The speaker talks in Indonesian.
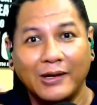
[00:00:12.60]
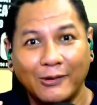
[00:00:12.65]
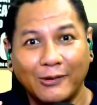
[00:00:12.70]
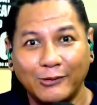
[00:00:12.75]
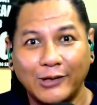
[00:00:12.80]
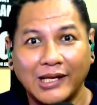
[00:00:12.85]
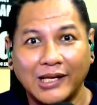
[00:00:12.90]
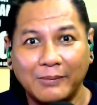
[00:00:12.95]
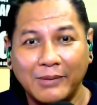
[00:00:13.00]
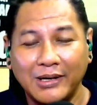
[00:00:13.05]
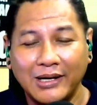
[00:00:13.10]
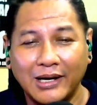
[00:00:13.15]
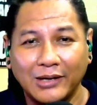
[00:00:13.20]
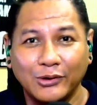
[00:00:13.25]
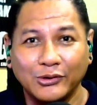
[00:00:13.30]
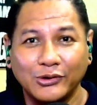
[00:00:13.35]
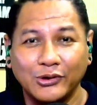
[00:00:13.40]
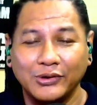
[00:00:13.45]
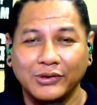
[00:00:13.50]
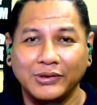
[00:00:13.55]
udah lama nggak
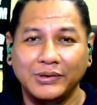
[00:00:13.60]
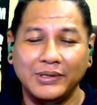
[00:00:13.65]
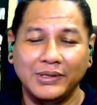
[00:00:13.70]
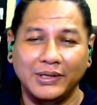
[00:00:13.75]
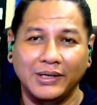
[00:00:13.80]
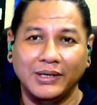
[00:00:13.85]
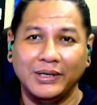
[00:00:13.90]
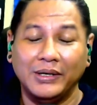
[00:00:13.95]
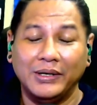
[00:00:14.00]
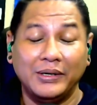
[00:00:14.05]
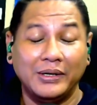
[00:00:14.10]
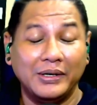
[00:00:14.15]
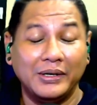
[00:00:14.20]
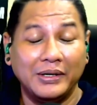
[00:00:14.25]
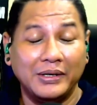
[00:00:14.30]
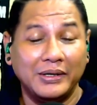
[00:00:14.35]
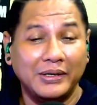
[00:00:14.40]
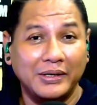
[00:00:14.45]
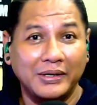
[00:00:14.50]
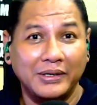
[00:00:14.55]
nonton uh,
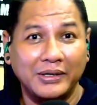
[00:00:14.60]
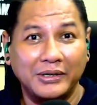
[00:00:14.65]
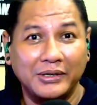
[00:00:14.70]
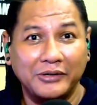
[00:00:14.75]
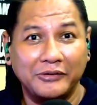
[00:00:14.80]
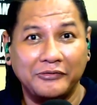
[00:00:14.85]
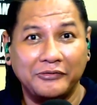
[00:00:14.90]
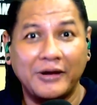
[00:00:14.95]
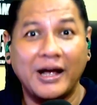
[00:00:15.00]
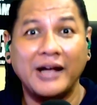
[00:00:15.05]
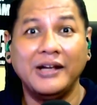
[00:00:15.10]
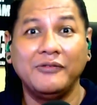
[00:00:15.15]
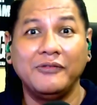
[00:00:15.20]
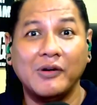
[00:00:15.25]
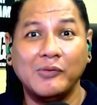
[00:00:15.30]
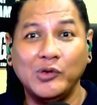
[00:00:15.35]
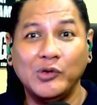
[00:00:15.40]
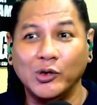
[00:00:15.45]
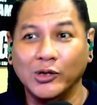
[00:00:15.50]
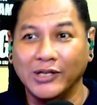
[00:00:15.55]
Fanny
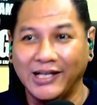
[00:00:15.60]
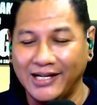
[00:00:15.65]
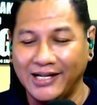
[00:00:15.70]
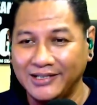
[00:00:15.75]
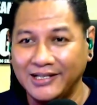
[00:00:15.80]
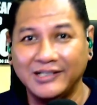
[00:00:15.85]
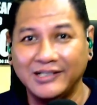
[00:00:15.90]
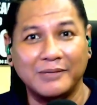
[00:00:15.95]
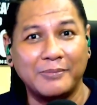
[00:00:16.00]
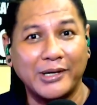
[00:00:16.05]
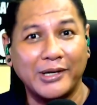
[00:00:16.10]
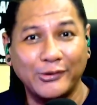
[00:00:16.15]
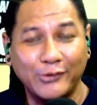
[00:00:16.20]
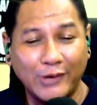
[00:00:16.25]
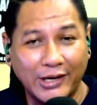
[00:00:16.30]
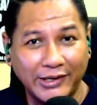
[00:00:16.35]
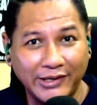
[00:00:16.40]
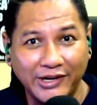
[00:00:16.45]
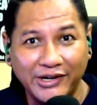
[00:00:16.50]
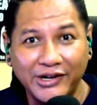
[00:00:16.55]
Fabiola dan kemarin tuh
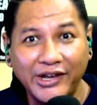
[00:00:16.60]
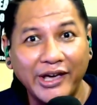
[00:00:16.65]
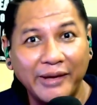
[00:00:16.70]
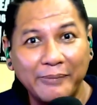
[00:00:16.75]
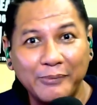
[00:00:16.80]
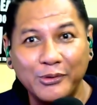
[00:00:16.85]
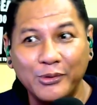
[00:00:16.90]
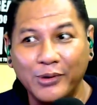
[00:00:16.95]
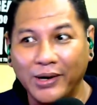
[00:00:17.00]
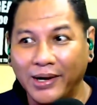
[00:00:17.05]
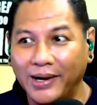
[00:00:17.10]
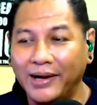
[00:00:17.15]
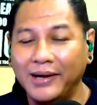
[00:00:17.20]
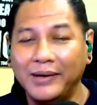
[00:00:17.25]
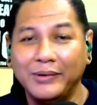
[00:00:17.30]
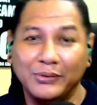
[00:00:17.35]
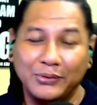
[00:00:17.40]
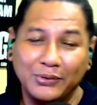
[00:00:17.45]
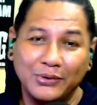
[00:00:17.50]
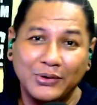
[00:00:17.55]
ada yang DM
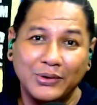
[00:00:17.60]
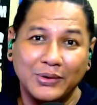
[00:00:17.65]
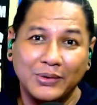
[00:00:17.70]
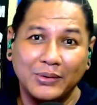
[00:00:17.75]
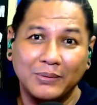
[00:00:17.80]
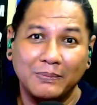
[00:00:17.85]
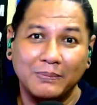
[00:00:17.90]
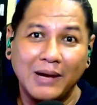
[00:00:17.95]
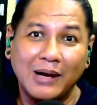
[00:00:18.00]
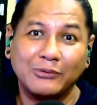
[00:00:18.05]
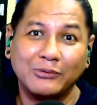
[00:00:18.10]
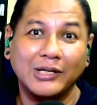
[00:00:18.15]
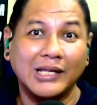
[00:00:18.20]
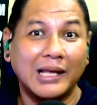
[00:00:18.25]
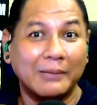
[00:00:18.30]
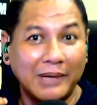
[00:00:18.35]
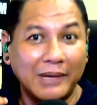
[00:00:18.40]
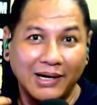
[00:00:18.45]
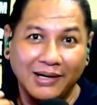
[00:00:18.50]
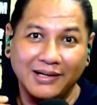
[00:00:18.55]
gua. Bang udah
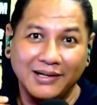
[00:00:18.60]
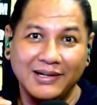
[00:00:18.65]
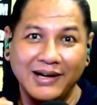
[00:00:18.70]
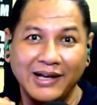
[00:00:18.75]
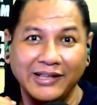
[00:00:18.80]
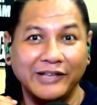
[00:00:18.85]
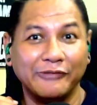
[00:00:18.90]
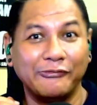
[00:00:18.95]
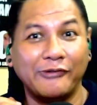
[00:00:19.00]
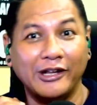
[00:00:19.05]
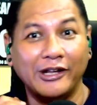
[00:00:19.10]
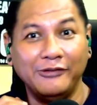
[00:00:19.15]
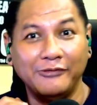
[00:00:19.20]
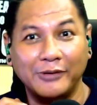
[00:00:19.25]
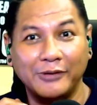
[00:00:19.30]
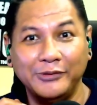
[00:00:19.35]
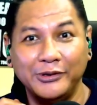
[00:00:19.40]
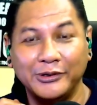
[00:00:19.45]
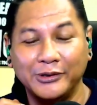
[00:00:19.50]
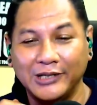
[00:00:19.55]
lama nggak lihat Fanny
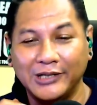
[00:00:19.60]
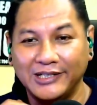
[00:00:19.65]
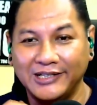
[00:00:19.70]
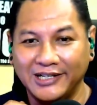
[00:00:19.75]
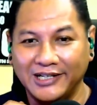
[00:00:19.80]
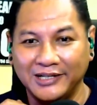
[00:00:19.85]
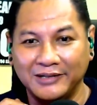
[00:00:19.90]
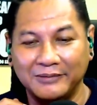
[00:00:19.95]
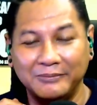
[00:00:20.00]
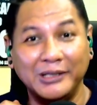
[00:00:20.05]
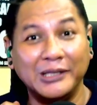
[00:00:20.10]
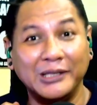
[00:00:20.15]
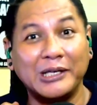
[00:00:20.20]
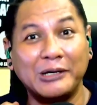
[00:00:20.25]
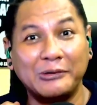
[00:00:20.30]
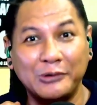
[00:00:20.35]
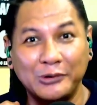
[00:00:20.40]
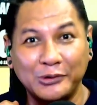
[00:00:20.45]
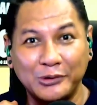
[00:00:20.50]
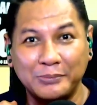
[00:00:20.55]
Fabiola dan minta
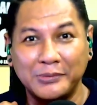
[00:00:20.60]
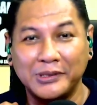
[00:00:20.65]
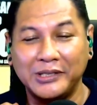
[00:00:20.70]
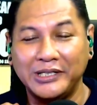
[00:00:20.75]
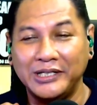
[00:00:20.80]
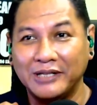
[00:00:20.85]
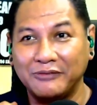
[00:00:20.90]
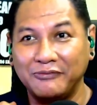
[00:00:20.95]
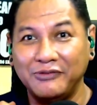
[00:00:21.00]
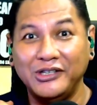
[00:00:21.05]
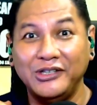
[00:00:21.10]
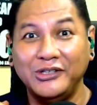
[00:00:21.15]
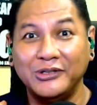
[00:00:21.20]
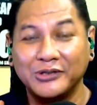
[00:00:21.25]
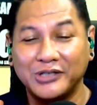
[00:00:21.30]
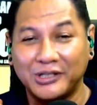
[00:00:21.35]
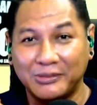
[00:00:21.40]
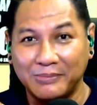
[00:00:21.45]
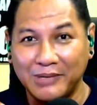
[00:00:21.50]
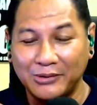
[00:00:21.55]
gua untuk melihat
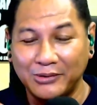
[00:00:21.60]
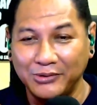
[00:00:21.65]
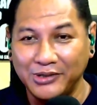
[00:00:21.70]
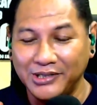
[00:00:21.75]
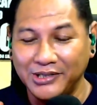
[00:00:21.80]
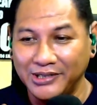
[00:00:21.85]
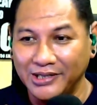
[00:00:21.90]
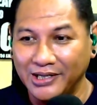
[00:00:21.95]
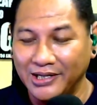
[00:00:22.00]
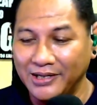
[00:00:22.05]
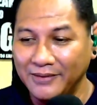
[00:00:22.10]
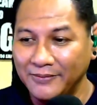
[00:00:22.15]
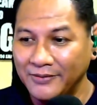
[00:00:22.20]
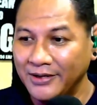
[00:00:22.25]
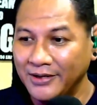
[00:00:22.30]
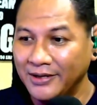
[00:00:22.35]
video terbarunya dia.